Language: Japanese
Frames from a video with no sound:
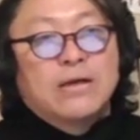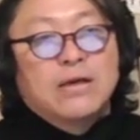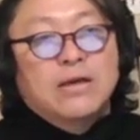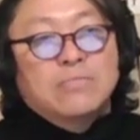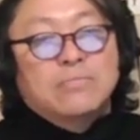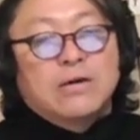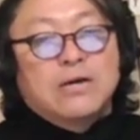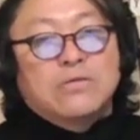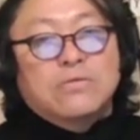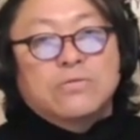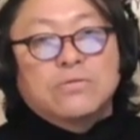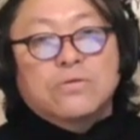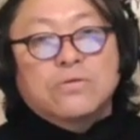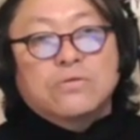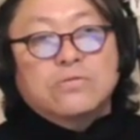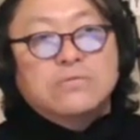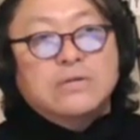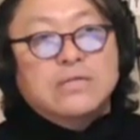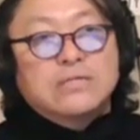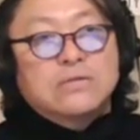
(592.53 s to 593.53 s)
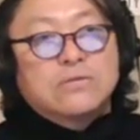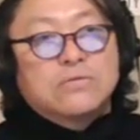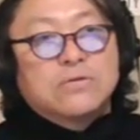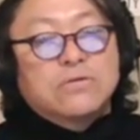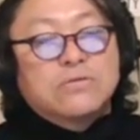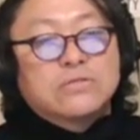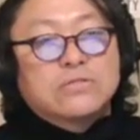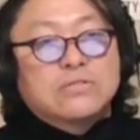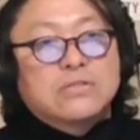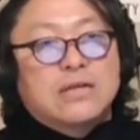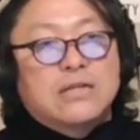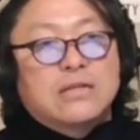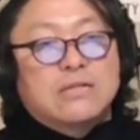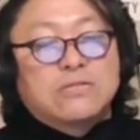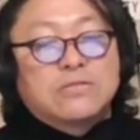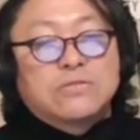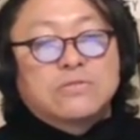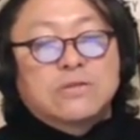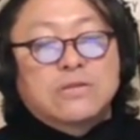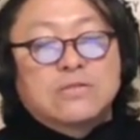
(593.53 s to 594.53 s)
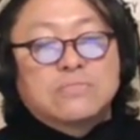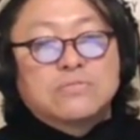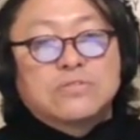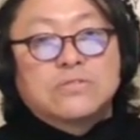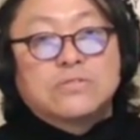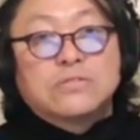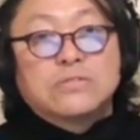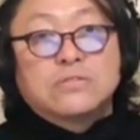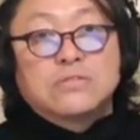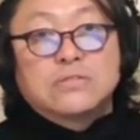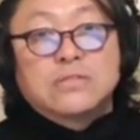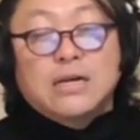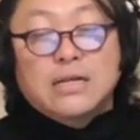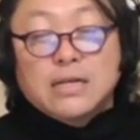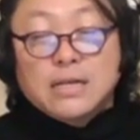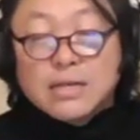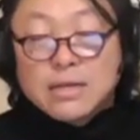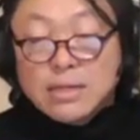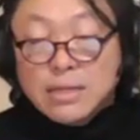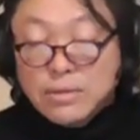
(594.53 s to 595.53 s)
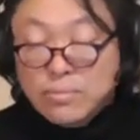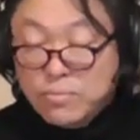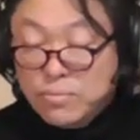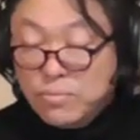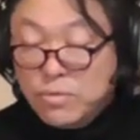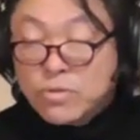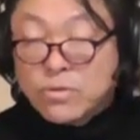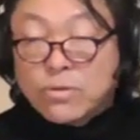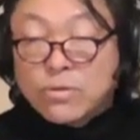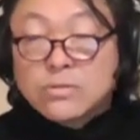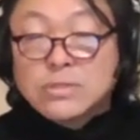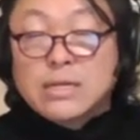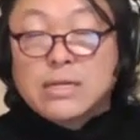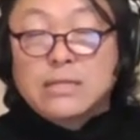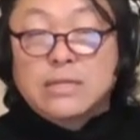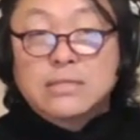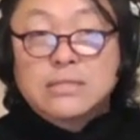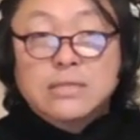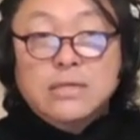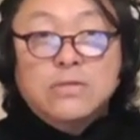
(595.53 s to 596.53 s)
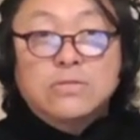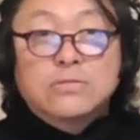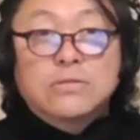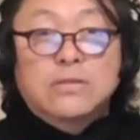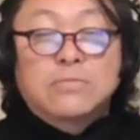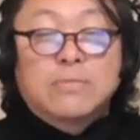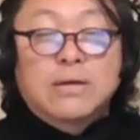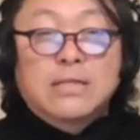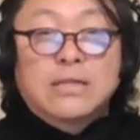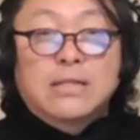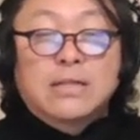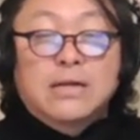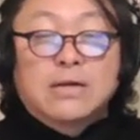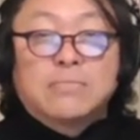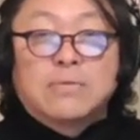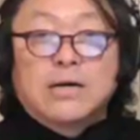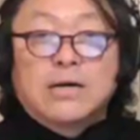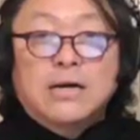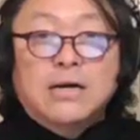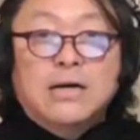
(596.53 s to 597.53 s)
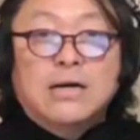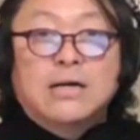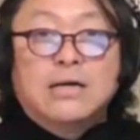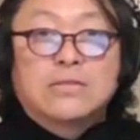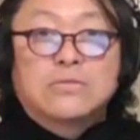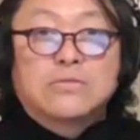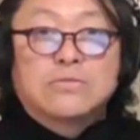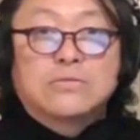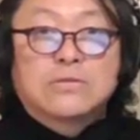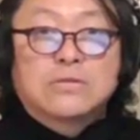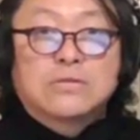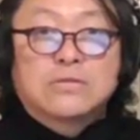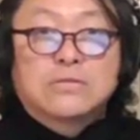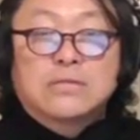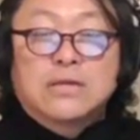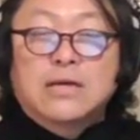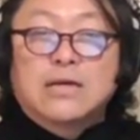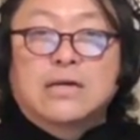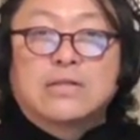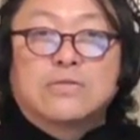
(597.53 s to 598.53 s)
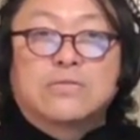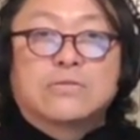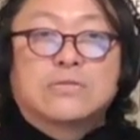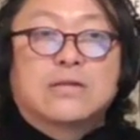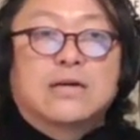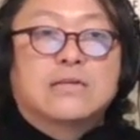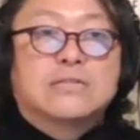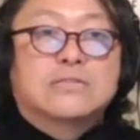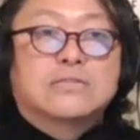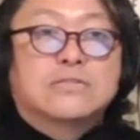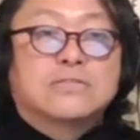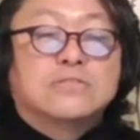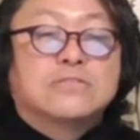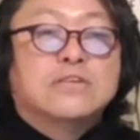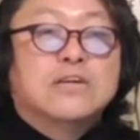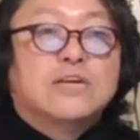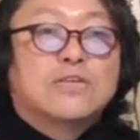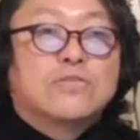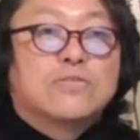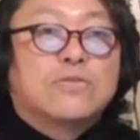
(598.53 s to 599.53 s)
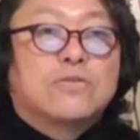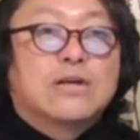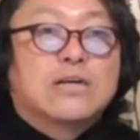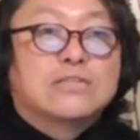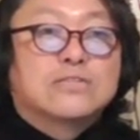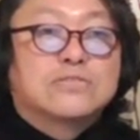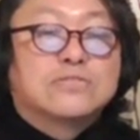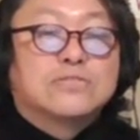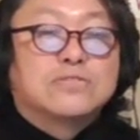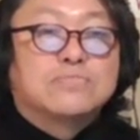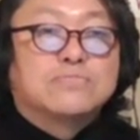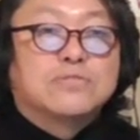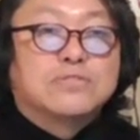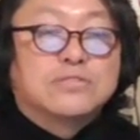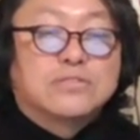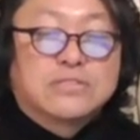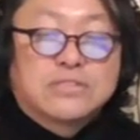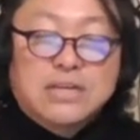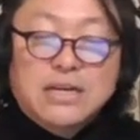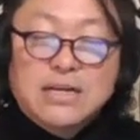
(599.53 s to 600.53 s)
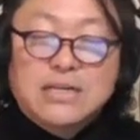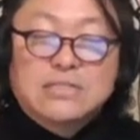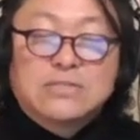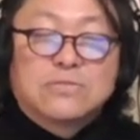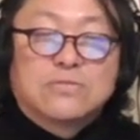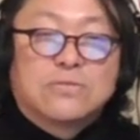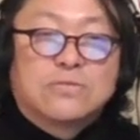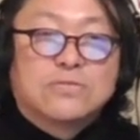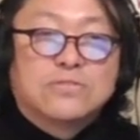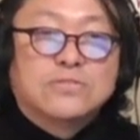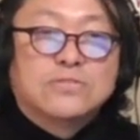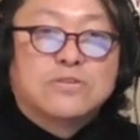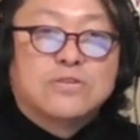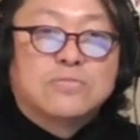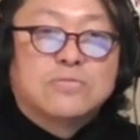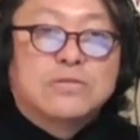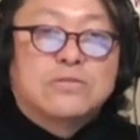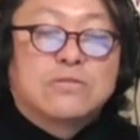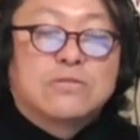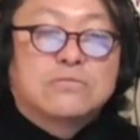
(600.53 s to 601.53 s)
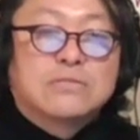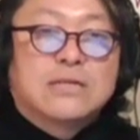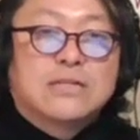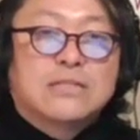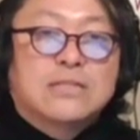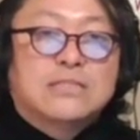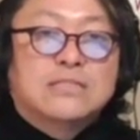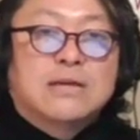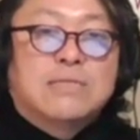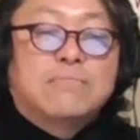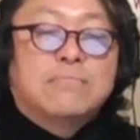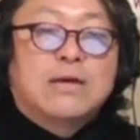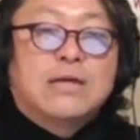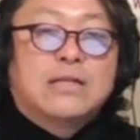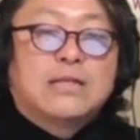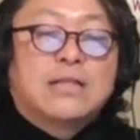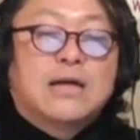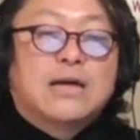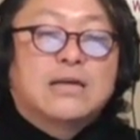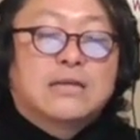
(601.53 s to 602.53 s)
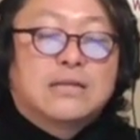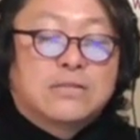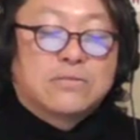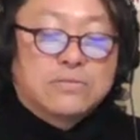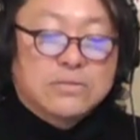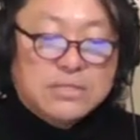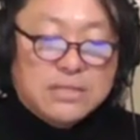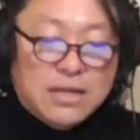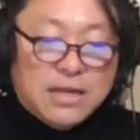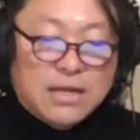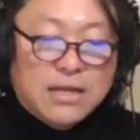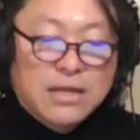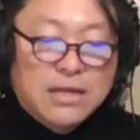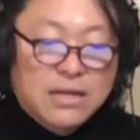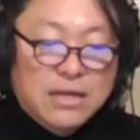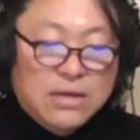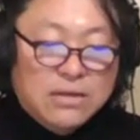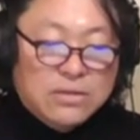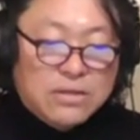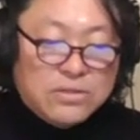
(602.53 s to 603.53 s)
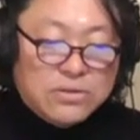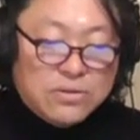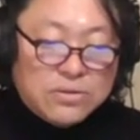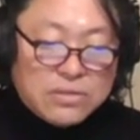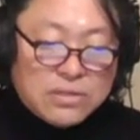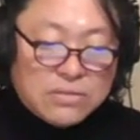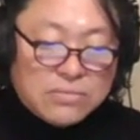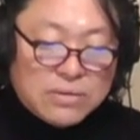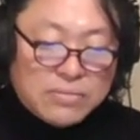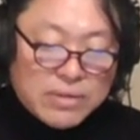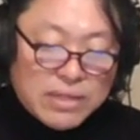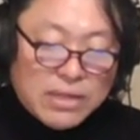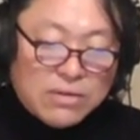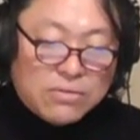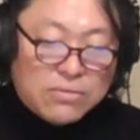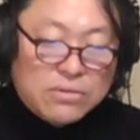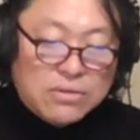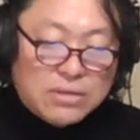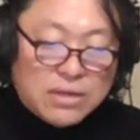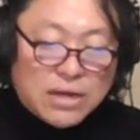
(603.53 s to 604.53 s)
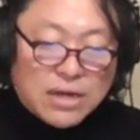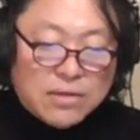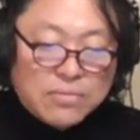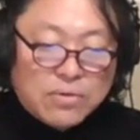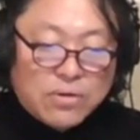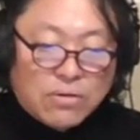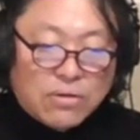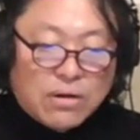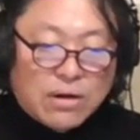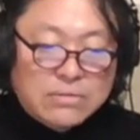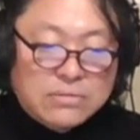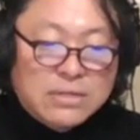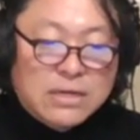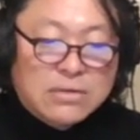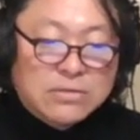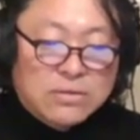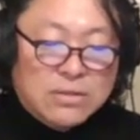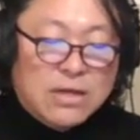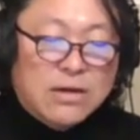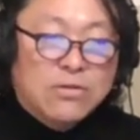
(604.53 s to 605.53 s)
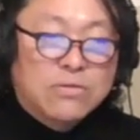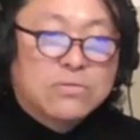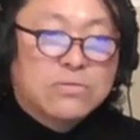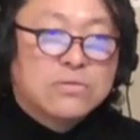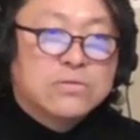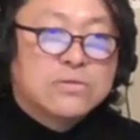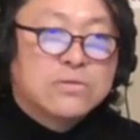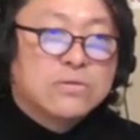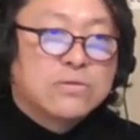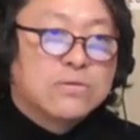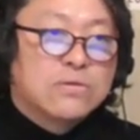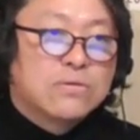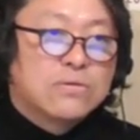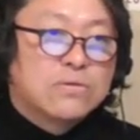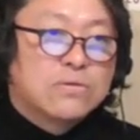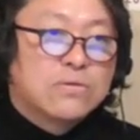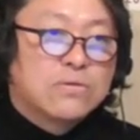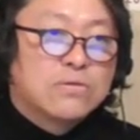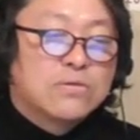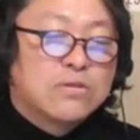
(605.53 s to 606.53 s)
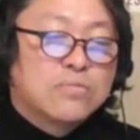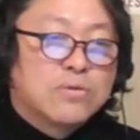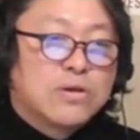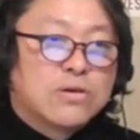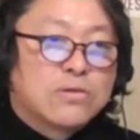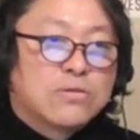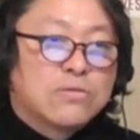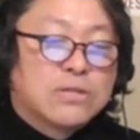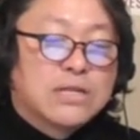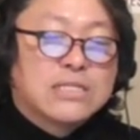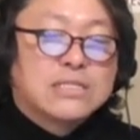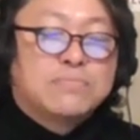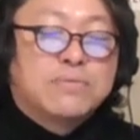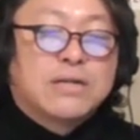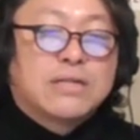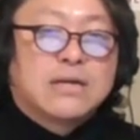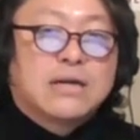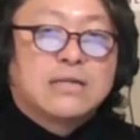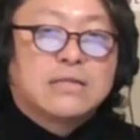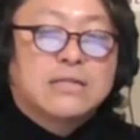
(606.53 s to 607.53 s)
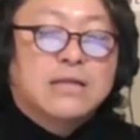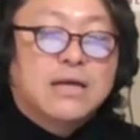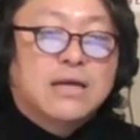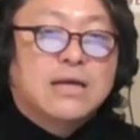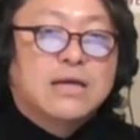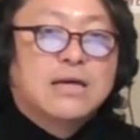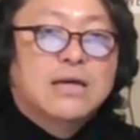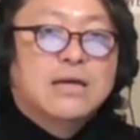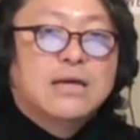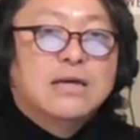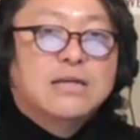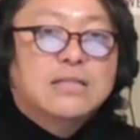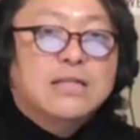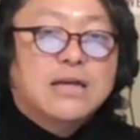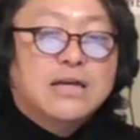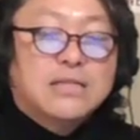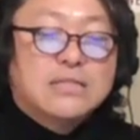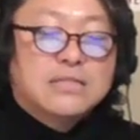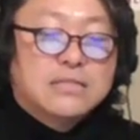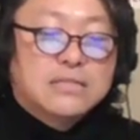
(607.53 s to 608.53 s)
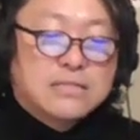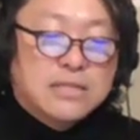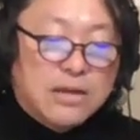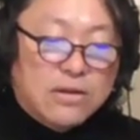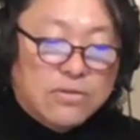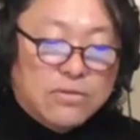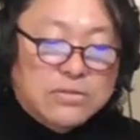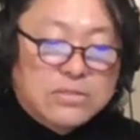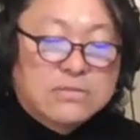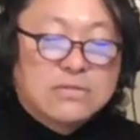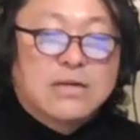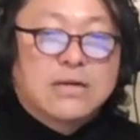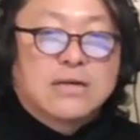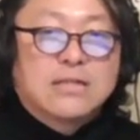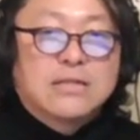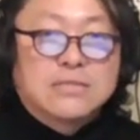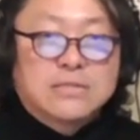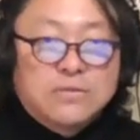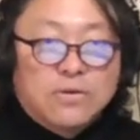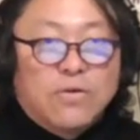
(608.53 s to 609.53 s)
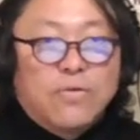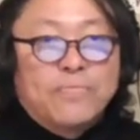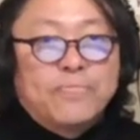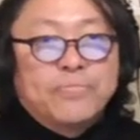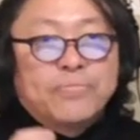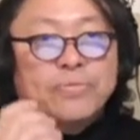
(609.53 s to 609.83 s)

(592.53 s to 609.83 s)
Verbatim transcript: まあ、この曲はその60年代の「ショッキングブルー」が元曲なんですけどその「バナナラマが」という、ね、あのダンスコーラスグループがそのユーロビートで歌って全米で大ヒッしてでそれをそのままね長山洋子が歌うとだから本当にその講義のメイクと同じパターンでで成功するわけですよ。